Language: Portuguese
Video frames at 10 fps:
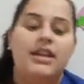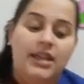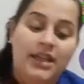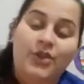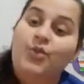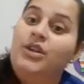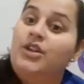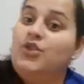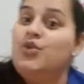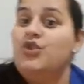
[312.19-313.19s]
Que
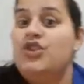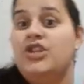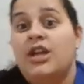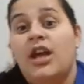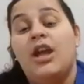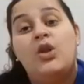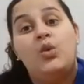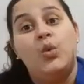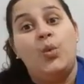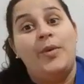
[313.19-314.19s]
durante o dia
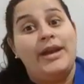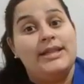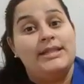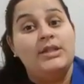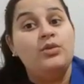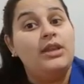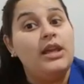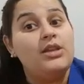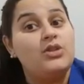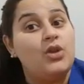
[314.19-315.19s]
no Brasil
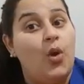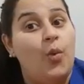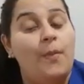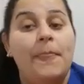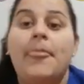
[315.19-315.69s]
tem sol.